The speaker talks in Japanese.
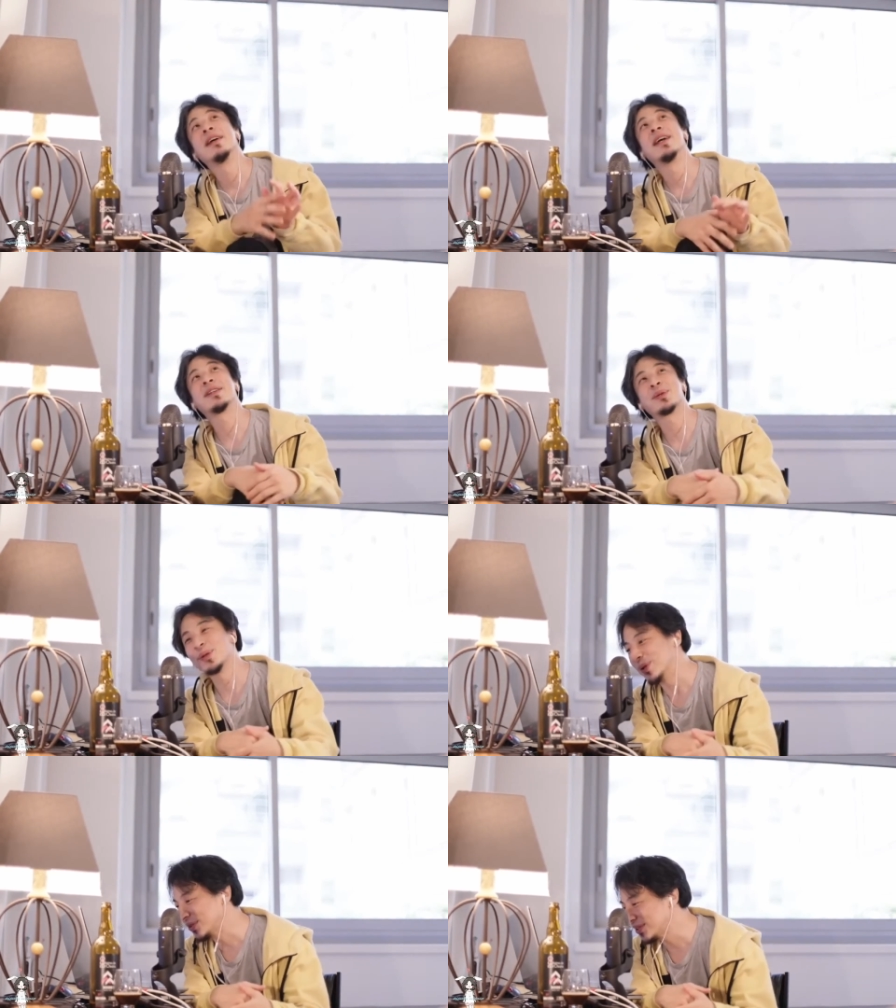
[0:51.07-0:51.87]
えっ
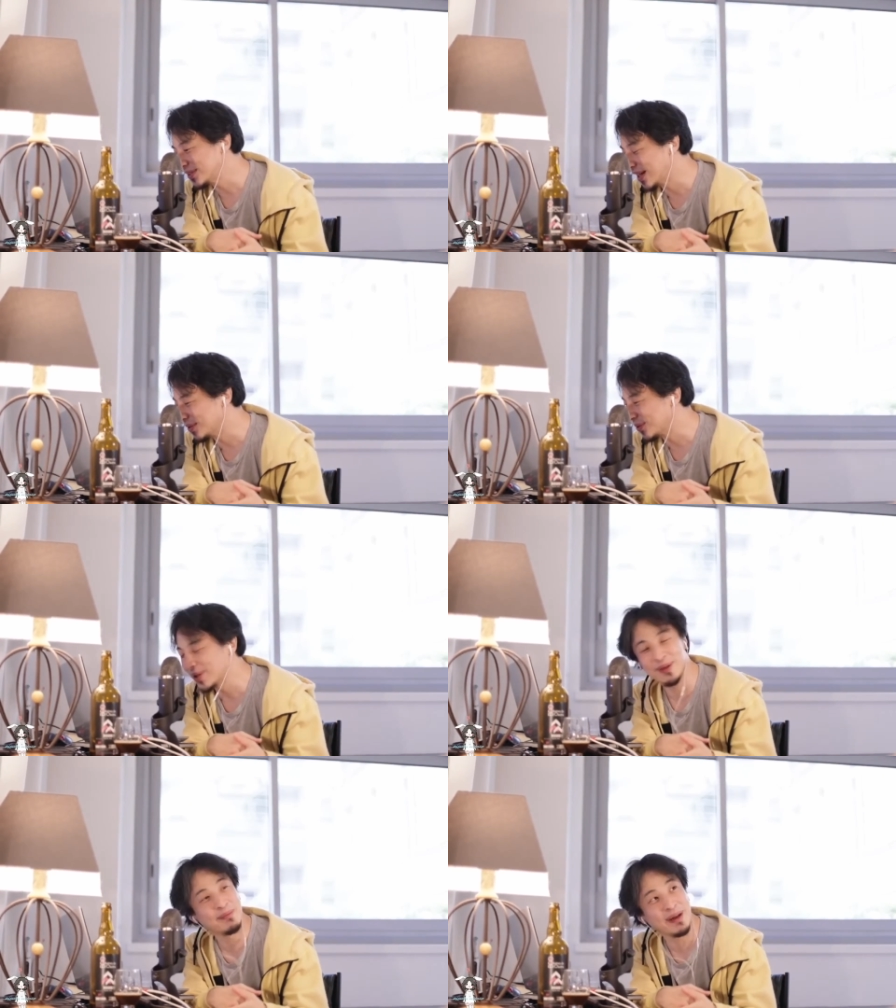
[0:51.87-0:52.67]
と、あの、こ
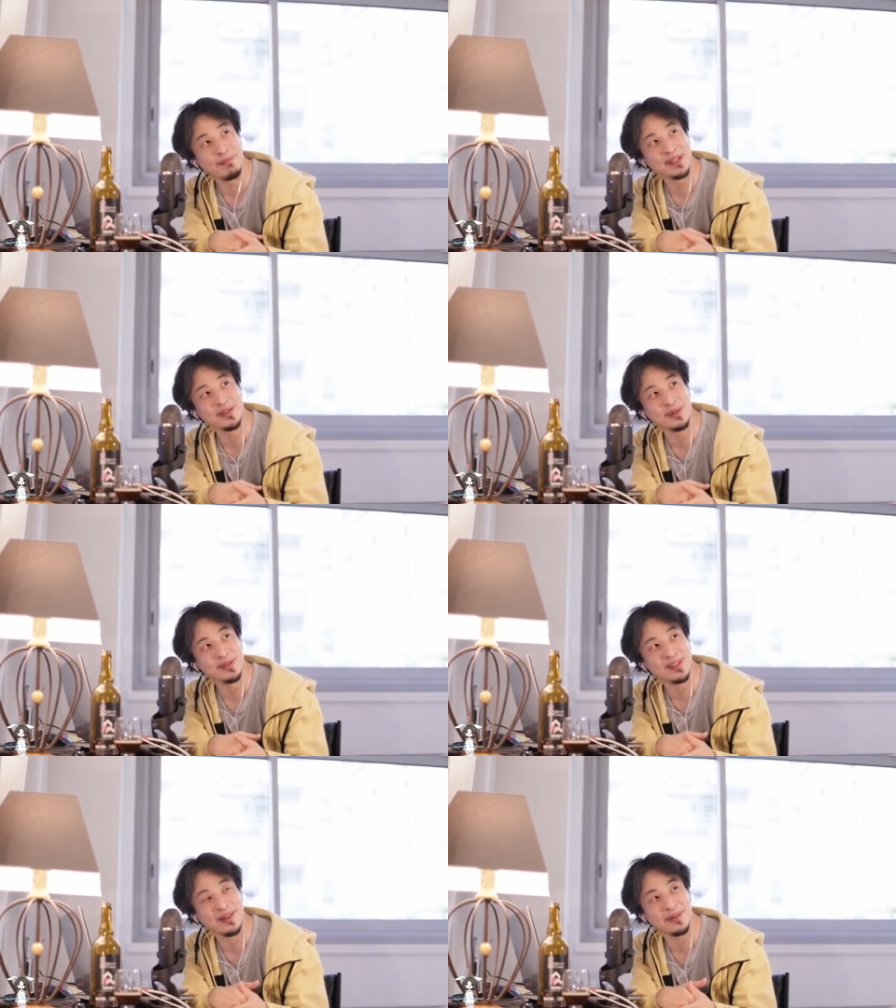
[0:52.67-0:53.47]
れまあ別の
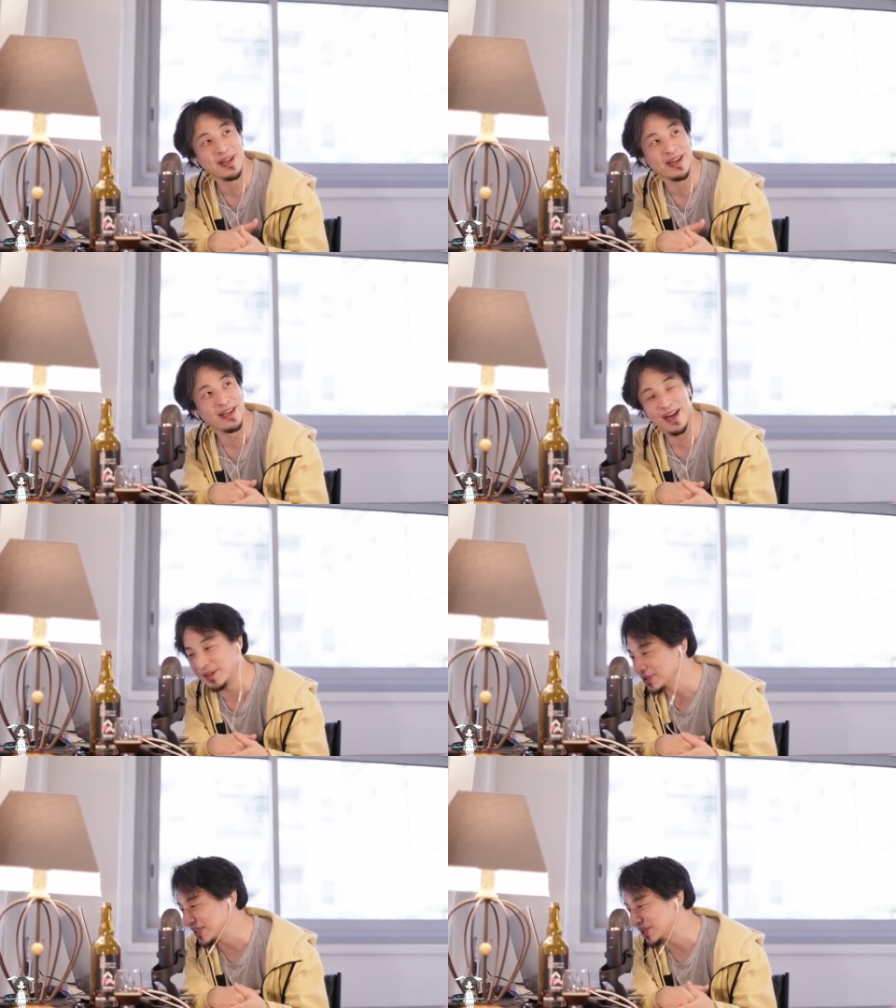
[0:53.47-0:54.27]
あのなんか
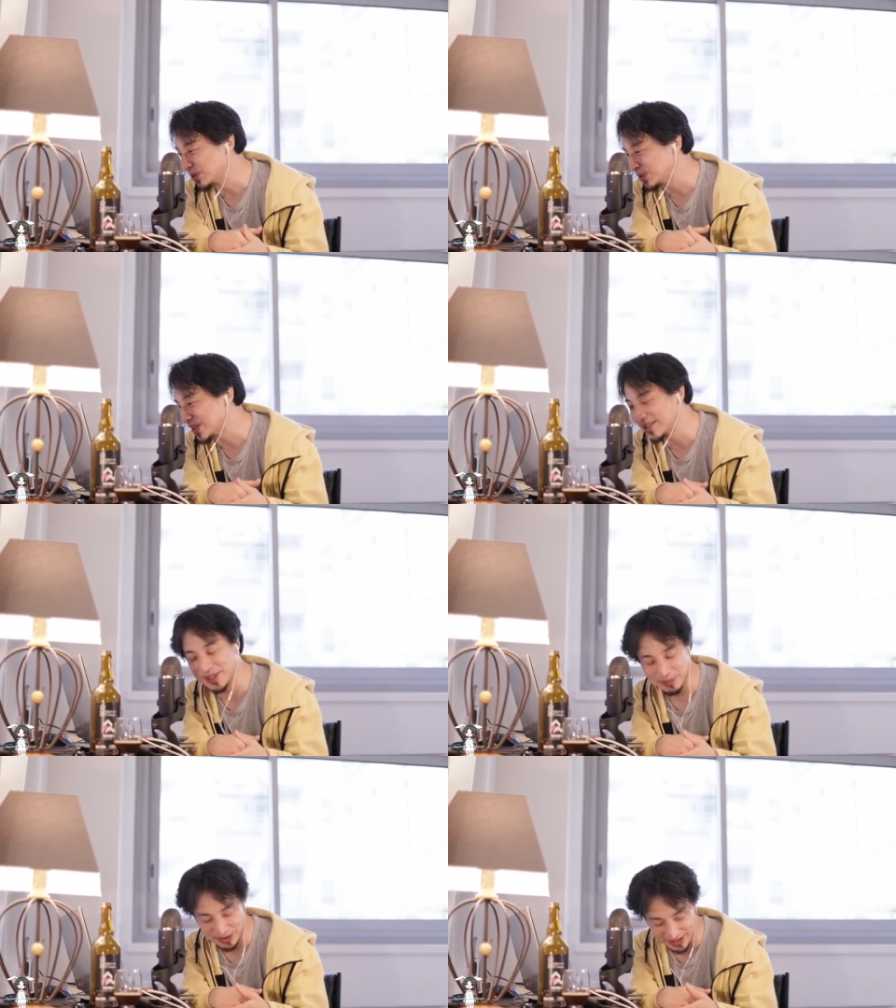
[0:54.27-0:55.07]
アールにじゅうご のチャンネルで
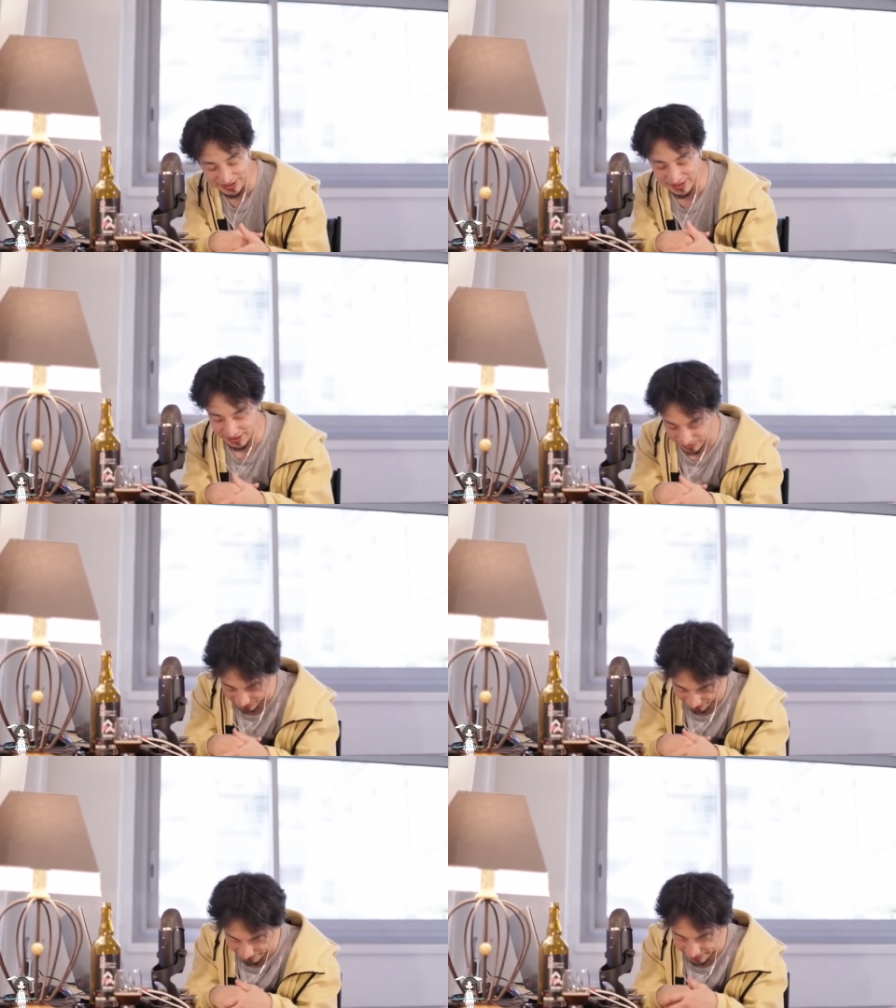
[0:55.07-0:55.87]
も言った話なんですけど、